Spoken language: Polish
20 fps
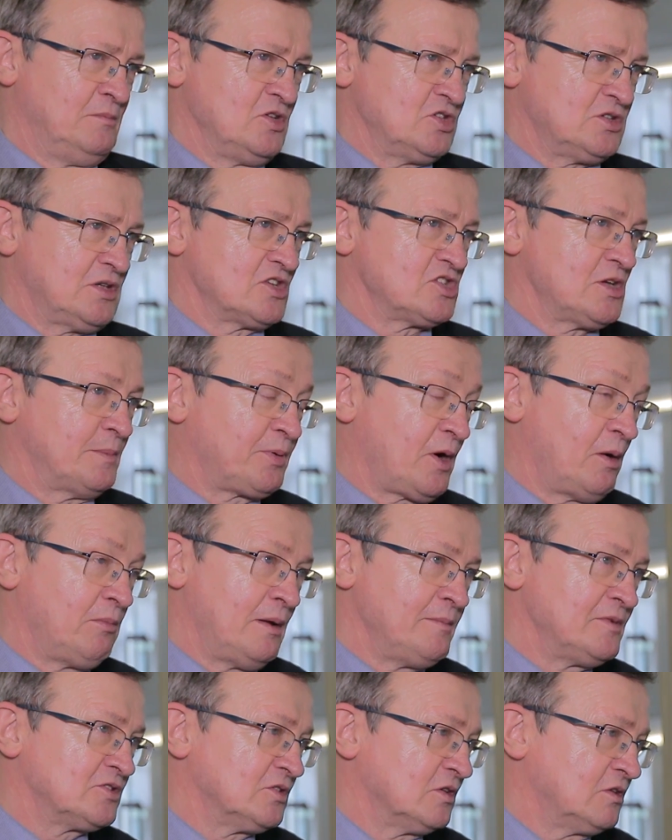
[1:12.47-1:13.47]
Myślę, że
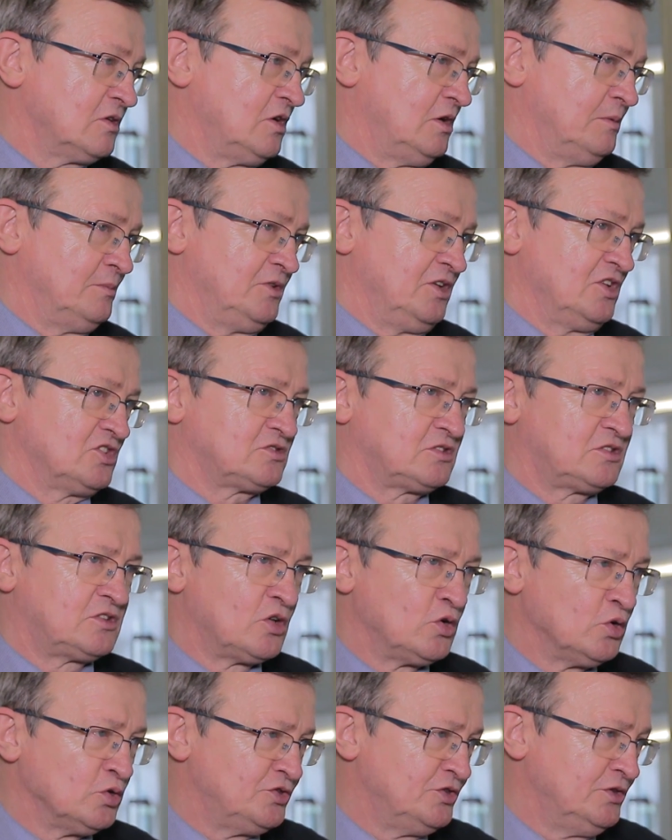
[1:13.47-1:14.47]
problem jest ogromny, jest
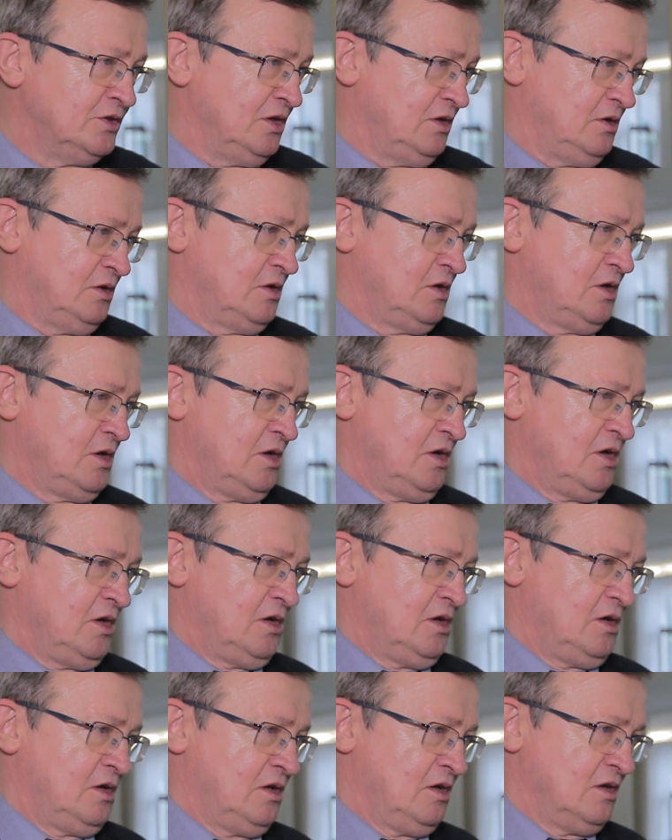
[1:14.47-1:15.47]
trudny.
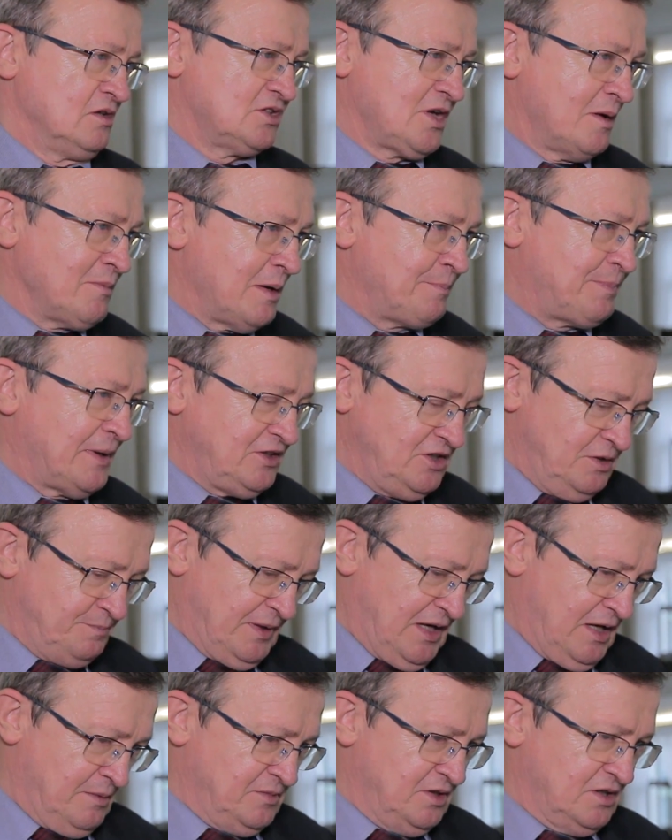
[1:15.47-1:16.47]
Sama pani
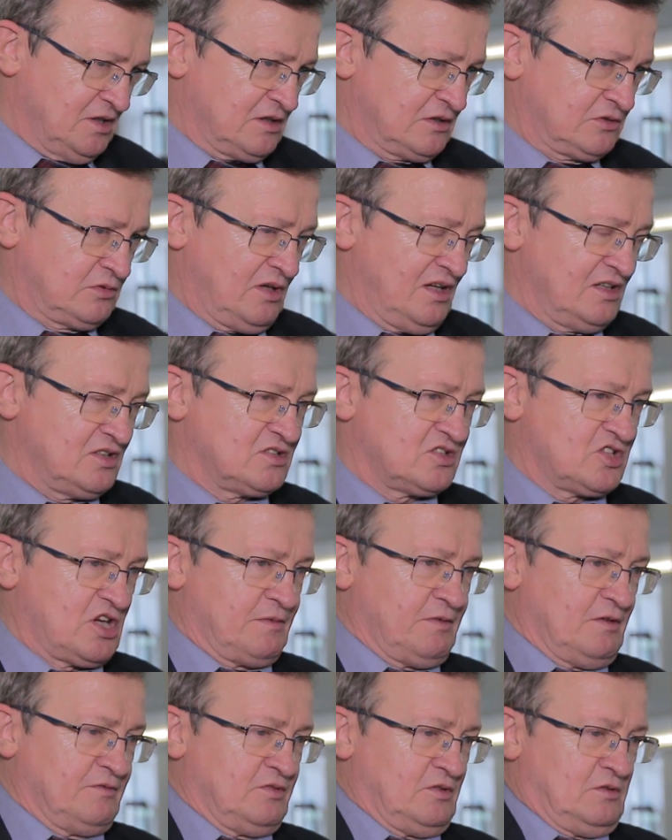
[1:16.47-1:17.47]
premier, która jest
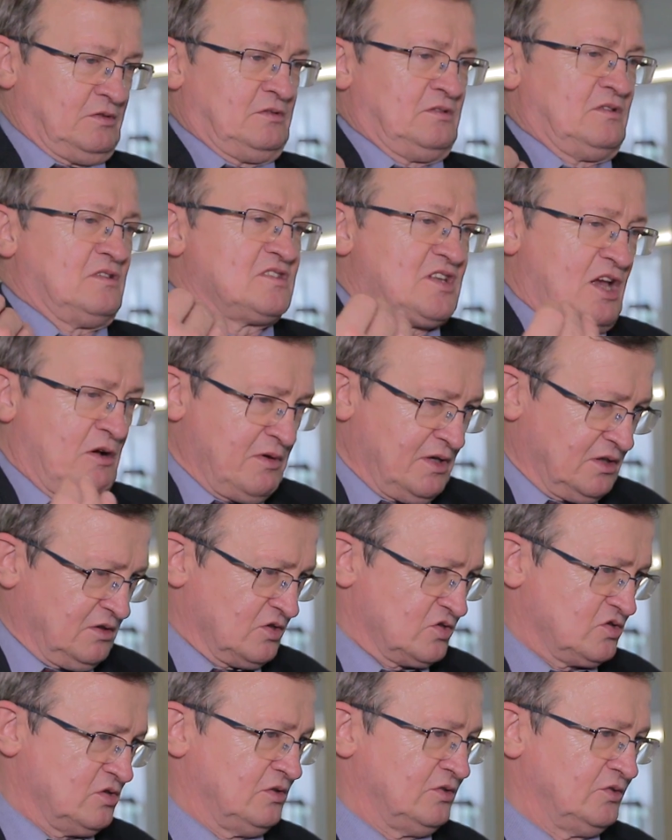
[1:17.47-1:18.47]
szefową
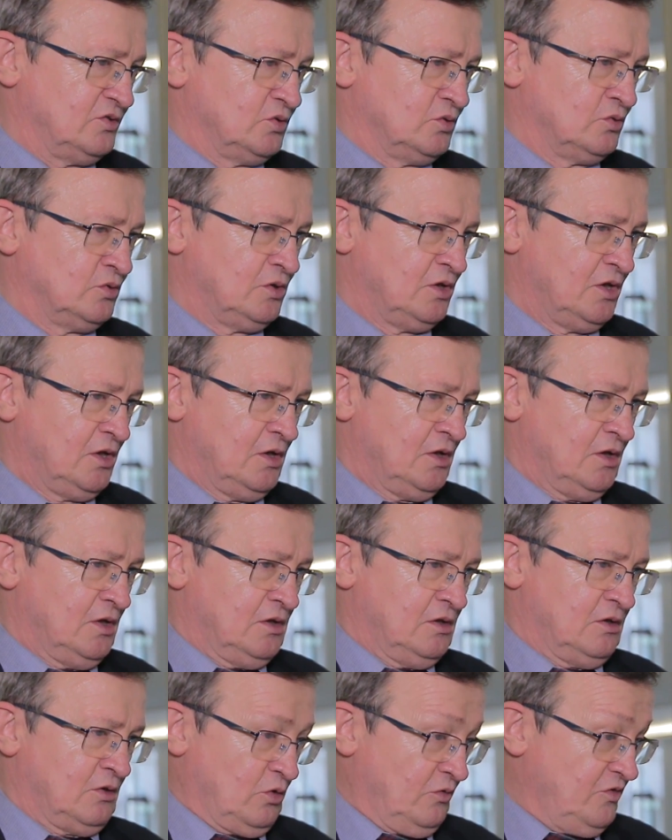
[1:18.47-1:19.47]
całego rządu,
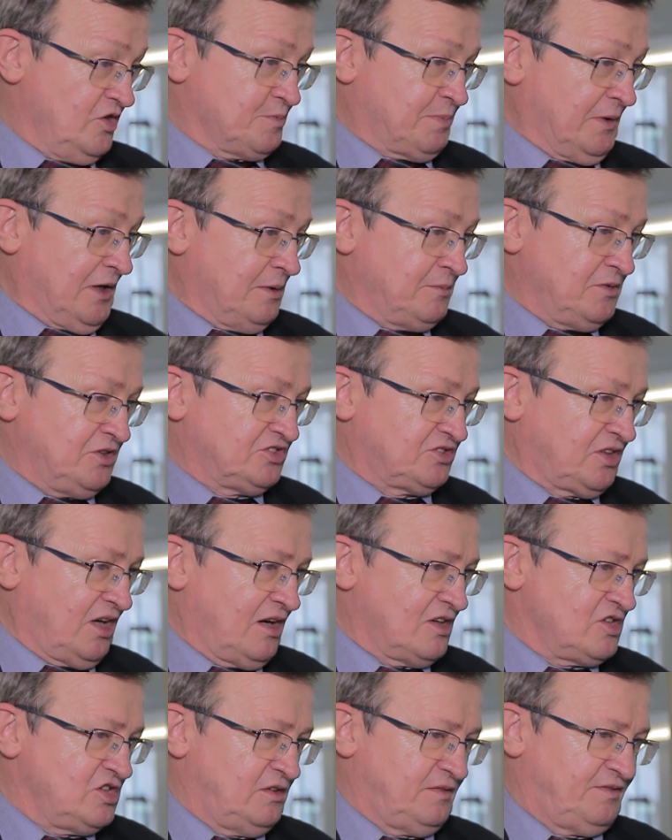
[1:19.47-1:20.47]
również pana ministra
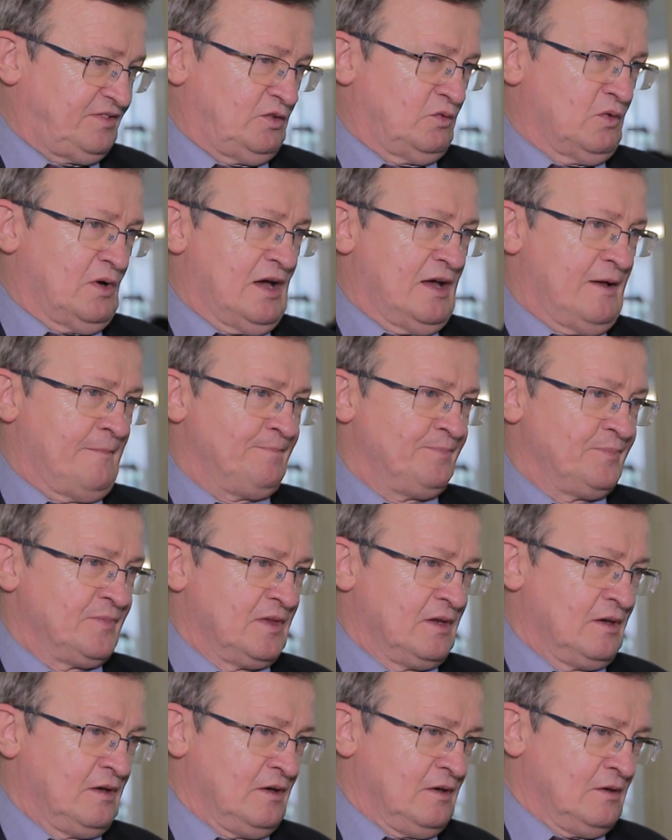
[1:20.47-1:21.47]
Radziwiła,
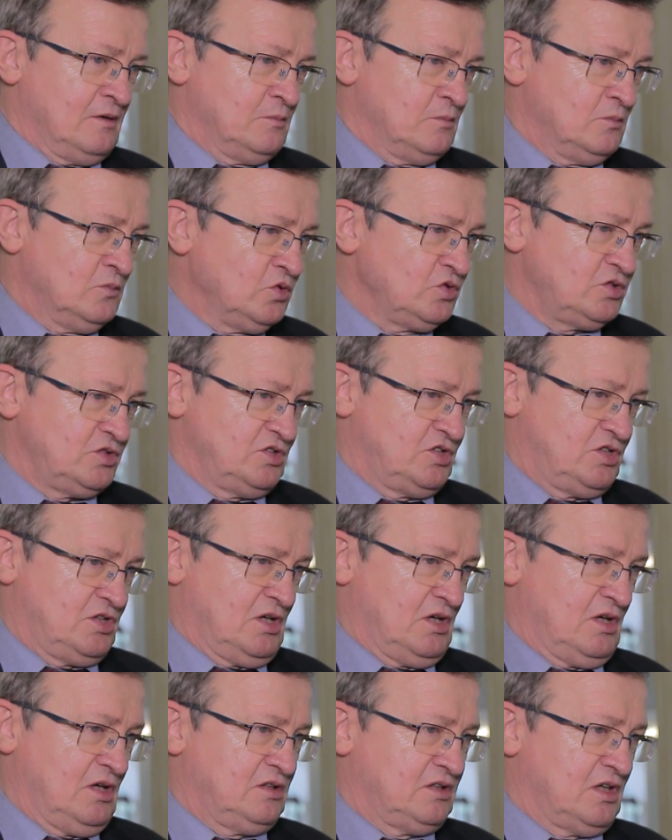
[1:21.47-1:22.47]
musi
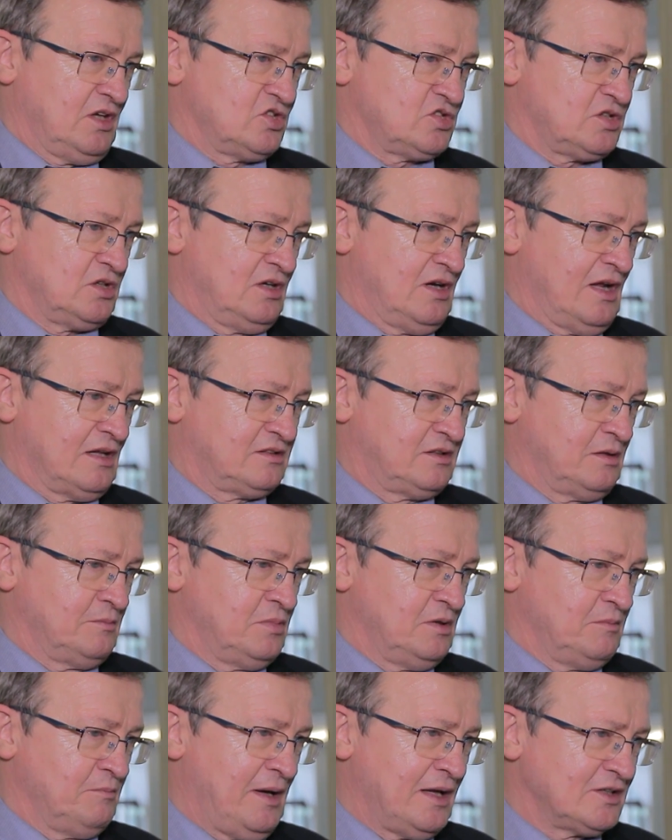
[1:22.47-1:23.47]
się też nad
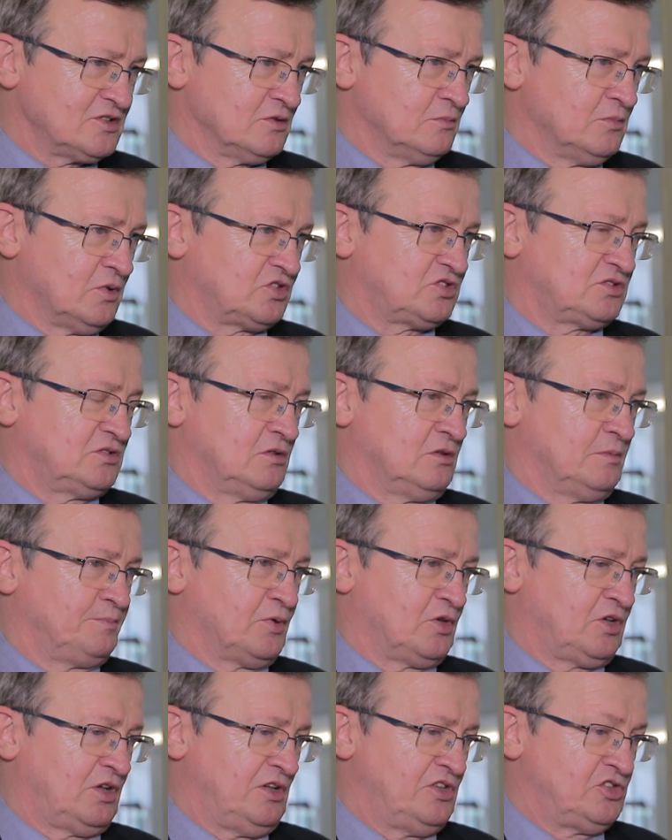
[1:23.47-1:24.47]
tym bardzo mocno
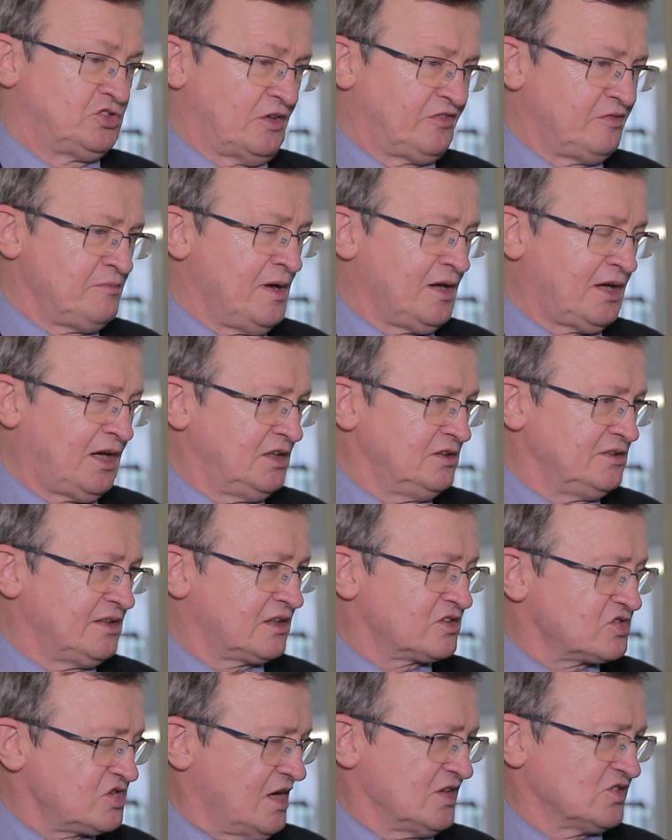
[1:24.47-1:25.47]
pochylić. To wymaga
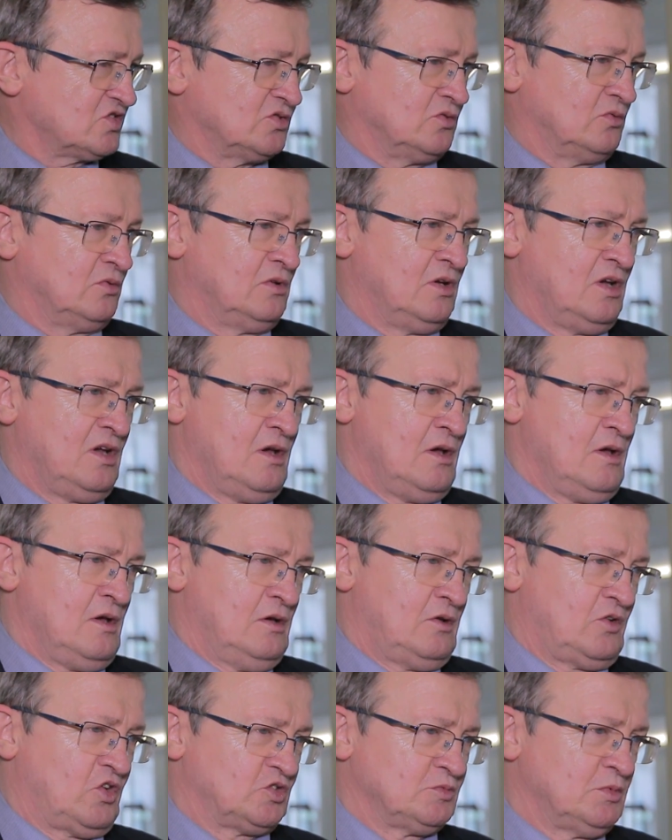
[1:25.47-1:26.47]
jednak czasu.
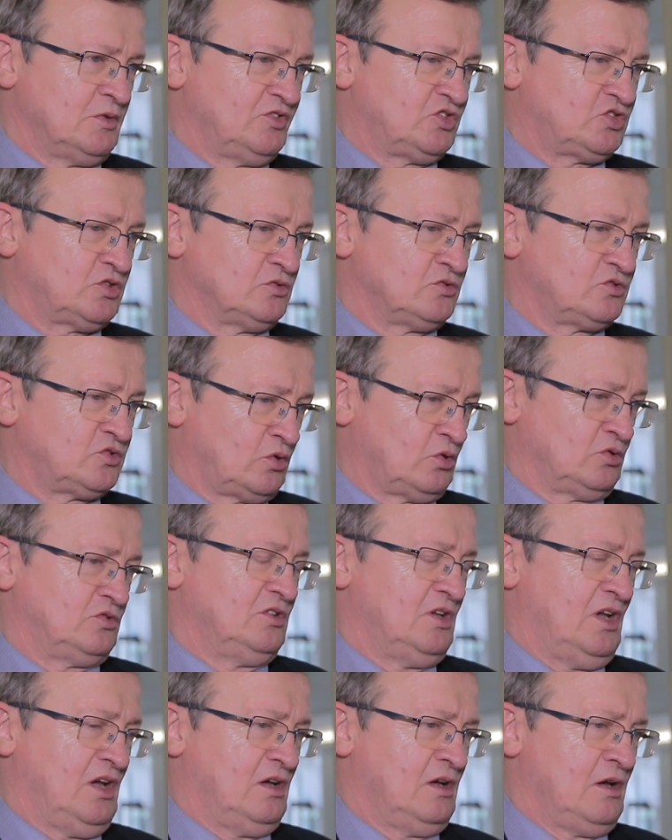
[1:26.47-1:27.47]
Rozmowy są
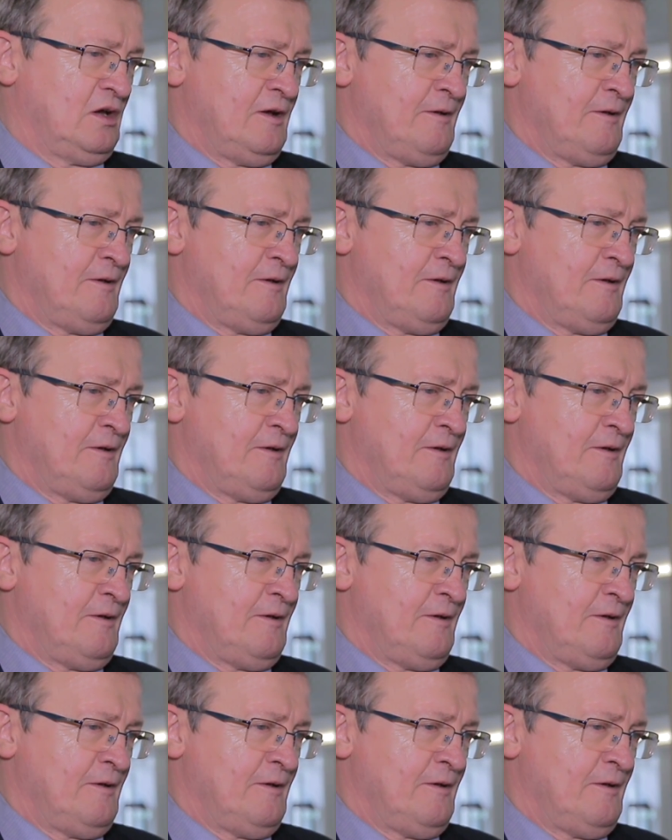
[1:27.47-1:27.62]
trudne.